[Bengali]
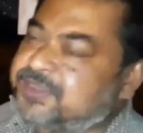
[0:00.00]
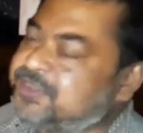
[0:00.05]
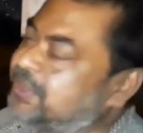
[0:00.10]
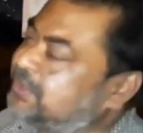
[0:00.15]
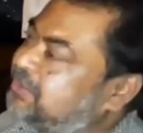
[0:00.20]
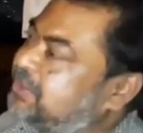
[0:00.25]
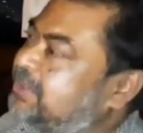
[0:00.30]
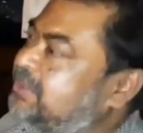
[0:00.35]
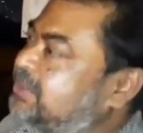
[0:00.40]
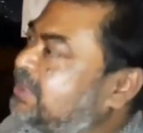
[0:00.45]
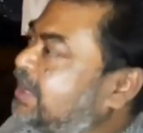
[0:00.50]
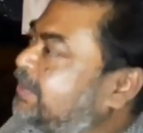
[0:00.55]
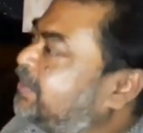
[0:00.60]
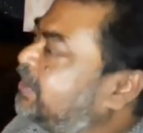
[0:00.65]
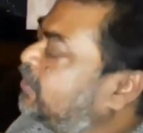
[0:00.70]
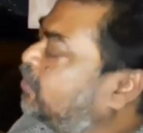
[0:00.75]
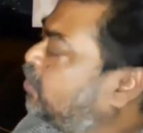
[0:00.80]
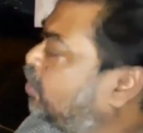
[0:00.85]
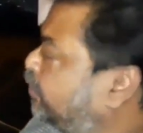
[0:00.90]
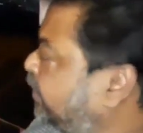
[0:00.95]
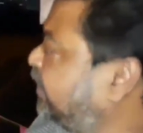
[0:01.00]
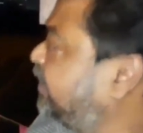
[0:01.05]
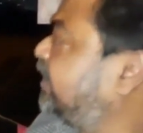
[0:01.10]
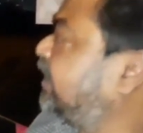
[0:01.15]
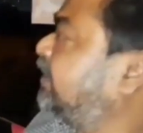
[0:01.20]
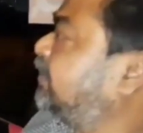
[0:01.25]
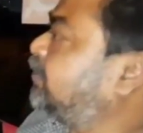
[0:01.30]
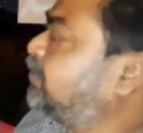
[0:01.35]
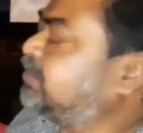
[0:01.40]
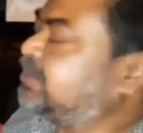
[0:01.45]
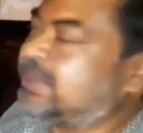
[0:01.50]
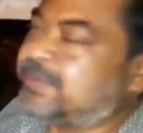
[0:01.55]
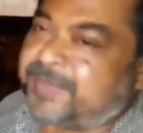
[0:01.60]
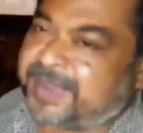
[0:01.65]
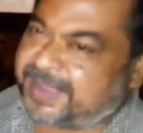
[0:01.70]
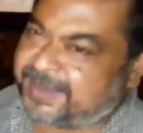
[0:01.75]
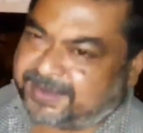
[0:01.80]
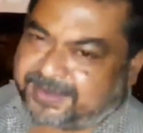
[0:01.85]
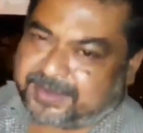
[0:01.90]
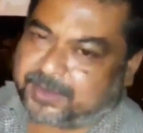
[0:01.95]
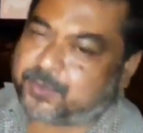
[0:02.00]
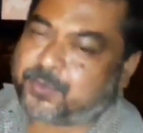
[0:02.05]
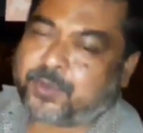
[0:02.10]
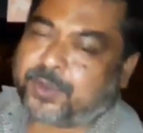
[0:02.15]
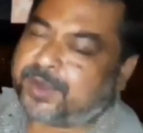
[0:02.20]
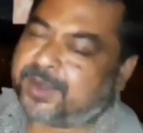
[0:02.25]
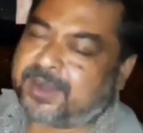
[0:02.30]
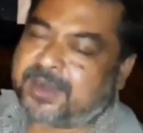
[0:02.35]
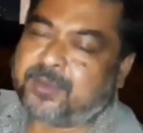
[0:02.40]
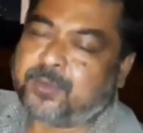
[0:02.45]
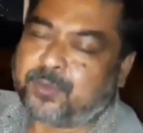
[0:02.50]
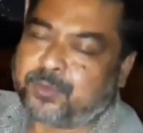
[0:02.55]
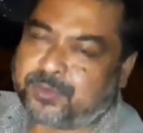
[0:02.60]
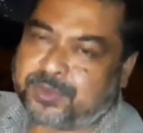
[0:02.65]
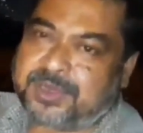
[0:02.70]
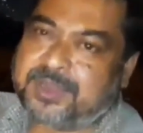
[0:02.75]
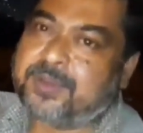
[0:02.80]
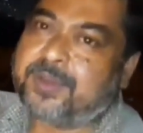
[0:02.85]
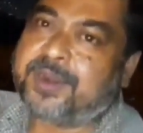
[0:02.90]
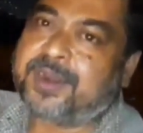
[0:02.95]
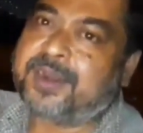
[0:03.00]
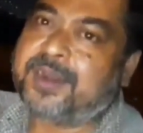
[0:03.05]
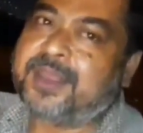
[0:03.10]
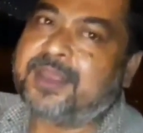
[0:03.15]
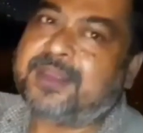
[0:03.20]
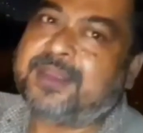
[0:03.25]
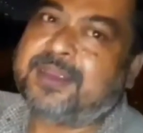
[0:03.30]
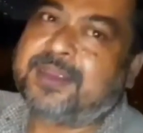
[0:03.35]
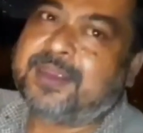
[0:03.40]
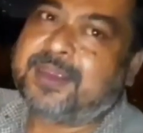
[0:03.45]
সেই চেষ্টা আমাদের কমরেডরাই করছেন বাইরের কেউ করেন না কোনোদিনই করেন না